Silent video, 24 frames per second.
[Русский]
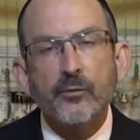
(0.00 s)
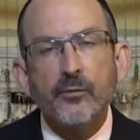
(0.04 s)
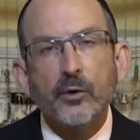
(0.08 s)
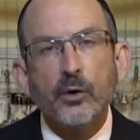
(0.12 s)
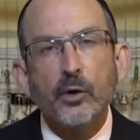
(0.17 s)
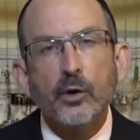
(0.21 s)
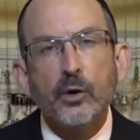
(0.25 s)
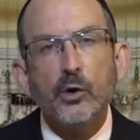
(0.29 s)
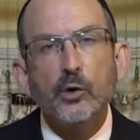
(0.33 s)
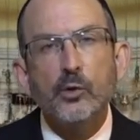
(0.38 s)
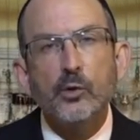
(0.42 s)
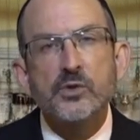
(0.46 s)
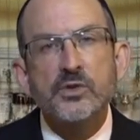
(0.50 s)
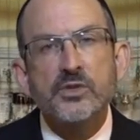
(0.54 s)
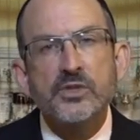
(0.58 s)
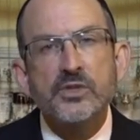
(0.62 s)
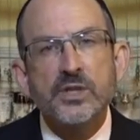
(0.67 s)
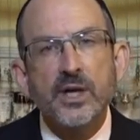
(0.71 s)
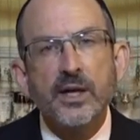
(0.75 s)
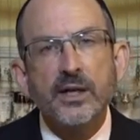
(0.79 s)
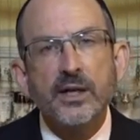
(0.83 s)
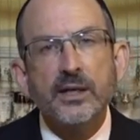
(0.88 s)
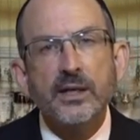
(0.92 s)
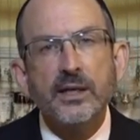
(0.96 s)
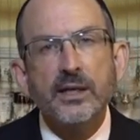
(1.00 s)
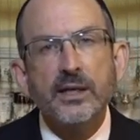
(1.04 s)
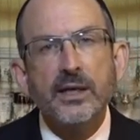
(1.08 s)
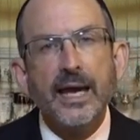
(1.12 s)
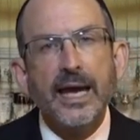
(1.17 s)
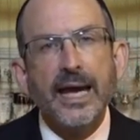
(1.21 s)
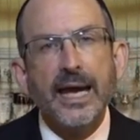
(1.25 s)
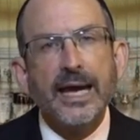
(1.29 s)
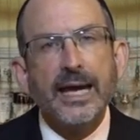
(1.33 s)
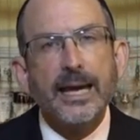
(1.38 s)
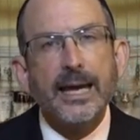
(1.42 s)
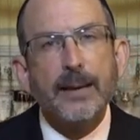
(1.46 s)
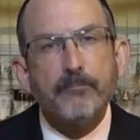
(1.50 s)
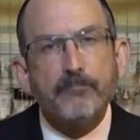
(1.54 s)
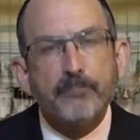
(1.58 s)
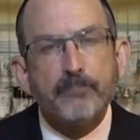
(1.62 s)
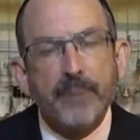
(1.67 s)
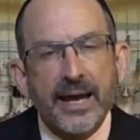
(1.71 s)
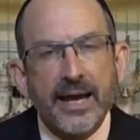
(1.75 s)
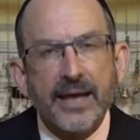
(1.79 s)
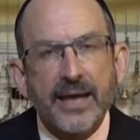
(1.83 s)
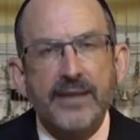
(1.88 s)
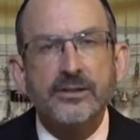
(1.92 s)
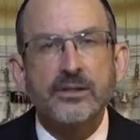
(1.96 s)
Каждый раз, когда вы
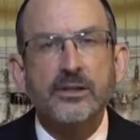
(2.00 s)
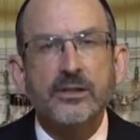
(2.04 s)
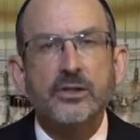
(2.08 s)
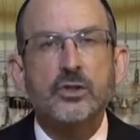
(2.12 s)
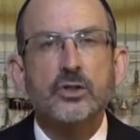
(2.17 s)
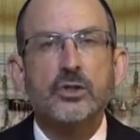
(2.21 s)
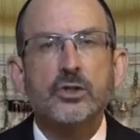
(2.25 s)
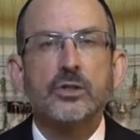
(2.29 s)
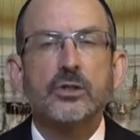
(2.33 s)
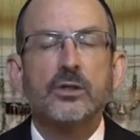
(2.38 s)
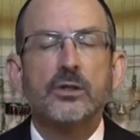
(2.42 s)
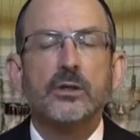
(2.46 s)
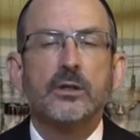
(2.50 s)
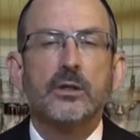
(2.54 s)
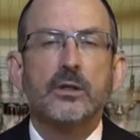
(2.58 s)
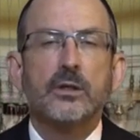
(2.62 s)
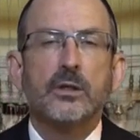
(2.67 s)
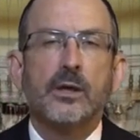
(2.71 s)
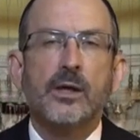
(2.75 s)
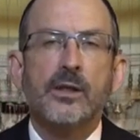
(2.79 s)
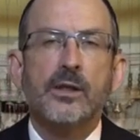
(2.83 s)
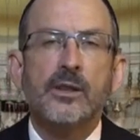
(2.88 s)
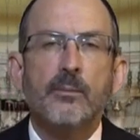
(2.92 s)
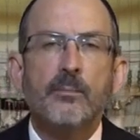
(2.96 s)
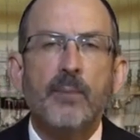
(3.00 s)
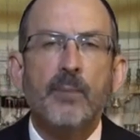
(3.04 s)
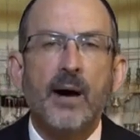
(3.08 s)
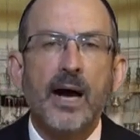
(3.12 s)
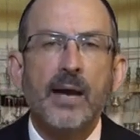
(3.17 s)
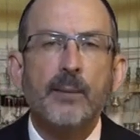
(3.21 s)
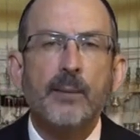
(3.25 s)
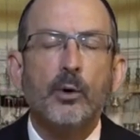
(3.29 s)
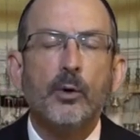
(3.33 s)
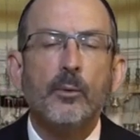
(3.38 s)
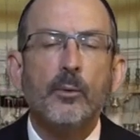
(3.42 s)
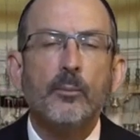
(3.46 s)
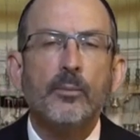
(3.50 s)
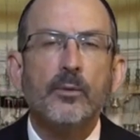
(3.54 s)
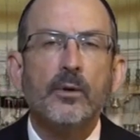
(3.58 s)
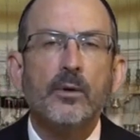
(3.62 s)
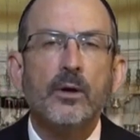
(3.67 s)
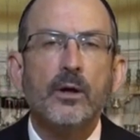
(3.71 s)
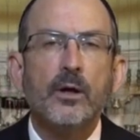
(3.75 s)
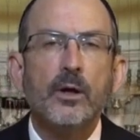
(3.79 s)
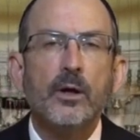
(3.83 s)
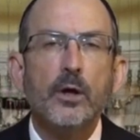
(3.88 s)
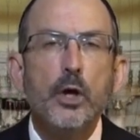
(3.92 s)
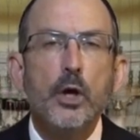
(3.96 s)
изучаете местописание,
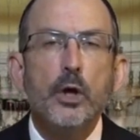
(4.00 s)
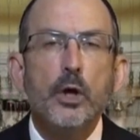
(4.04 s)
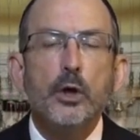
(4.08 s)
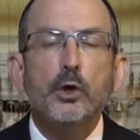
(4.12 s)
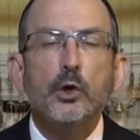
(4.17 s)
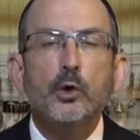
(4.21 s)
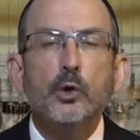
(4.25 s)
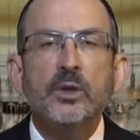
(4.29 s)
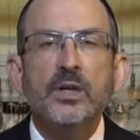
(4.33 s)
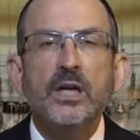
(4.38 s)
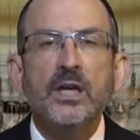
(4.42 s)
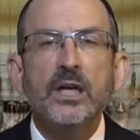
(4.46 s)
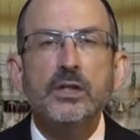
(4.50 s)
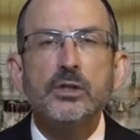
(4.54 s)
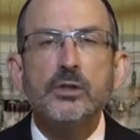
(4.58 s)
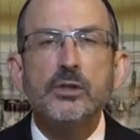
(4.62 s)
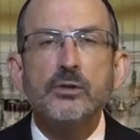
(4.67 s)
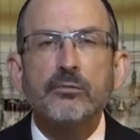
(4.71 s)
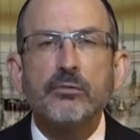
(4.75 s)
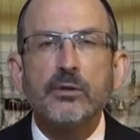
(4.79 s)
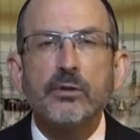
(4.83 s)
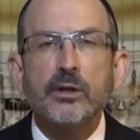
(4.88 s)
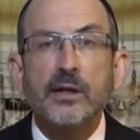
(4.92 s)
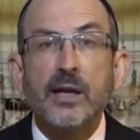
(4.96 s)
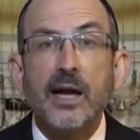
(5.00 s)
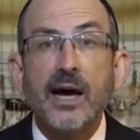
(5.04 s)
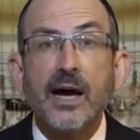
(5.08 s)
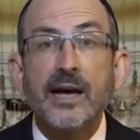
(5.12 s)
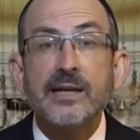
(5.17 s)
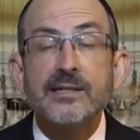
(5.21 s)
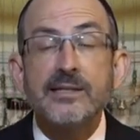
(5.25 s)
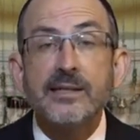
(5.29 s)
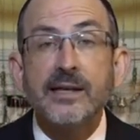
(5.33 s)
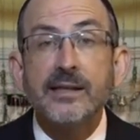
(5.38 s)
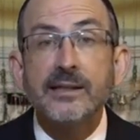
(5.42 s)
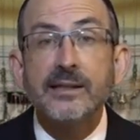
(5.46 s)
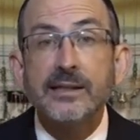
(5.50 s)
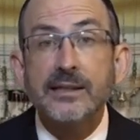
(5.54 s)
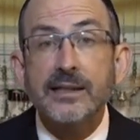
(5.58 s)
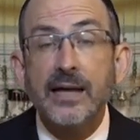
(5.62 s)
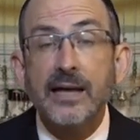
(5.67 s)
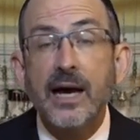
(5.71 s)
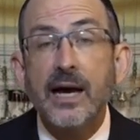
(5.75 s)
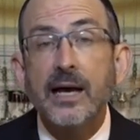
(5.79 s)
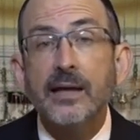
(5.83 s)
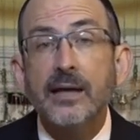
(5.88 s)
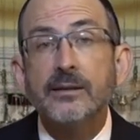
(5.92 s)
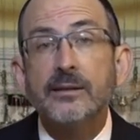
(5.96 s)
вам необходимо понимать,
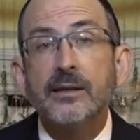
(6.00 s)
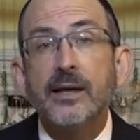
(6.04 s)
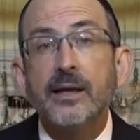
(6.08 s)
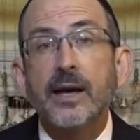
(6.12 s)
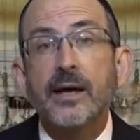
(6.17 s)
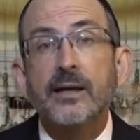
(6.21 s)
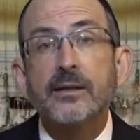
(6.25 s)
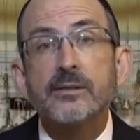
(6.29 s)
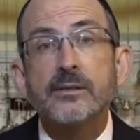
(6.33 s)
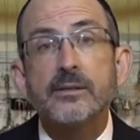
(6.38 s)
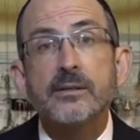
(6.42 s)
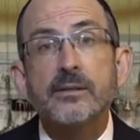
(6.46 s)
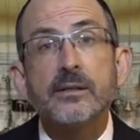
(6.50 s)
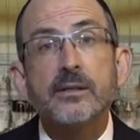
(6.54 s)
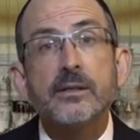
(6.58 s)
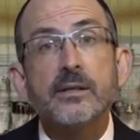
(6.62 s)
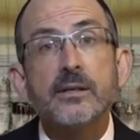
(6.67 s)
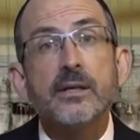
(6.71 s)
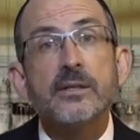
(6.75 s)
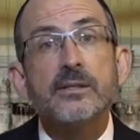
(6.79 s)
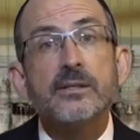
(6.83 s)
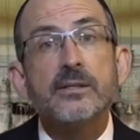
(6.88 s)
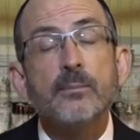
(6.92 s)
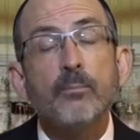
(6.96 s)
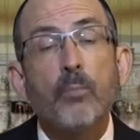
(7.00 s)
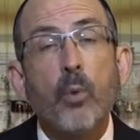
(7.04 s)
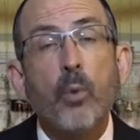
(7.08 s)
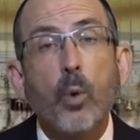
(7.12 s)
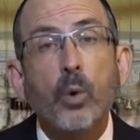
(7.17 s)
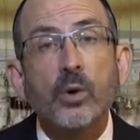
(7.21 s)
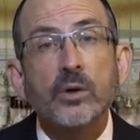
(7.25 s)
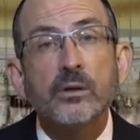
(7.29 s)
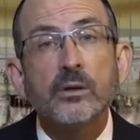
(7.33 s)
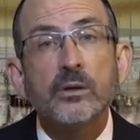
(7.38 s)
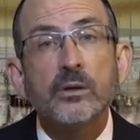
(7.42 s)
что контекст важен.